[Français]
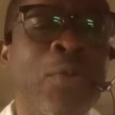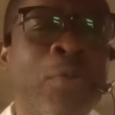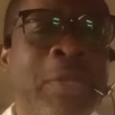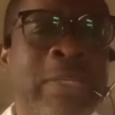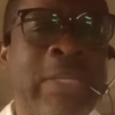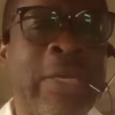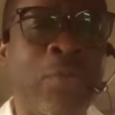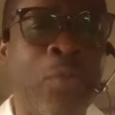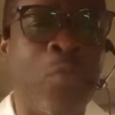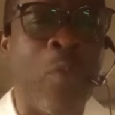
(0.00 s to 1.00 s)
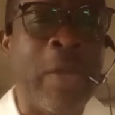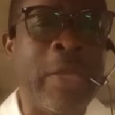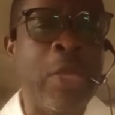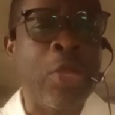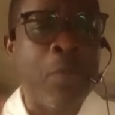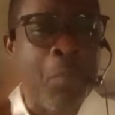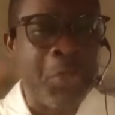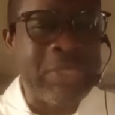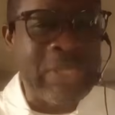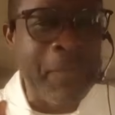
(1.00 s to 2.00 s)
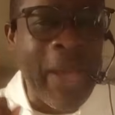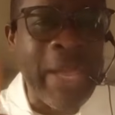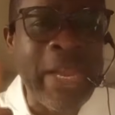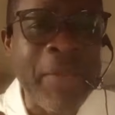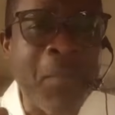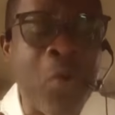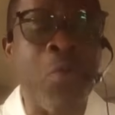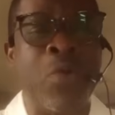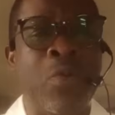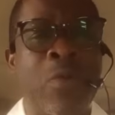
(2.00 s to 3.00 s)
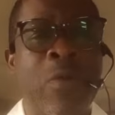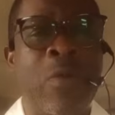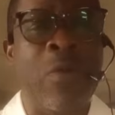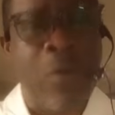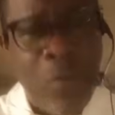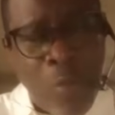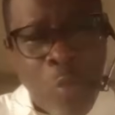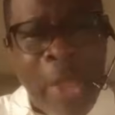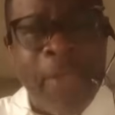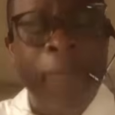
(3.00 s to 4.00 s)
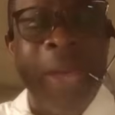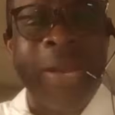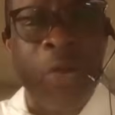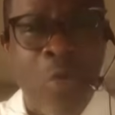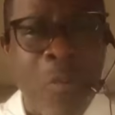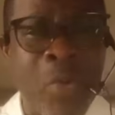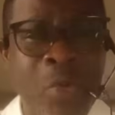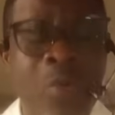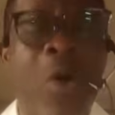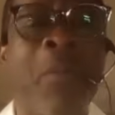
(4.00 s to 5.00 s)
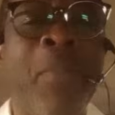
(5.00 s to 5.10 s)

le décès de Lukwai. Bosimba élément Oyo. Lukwai part à Komono en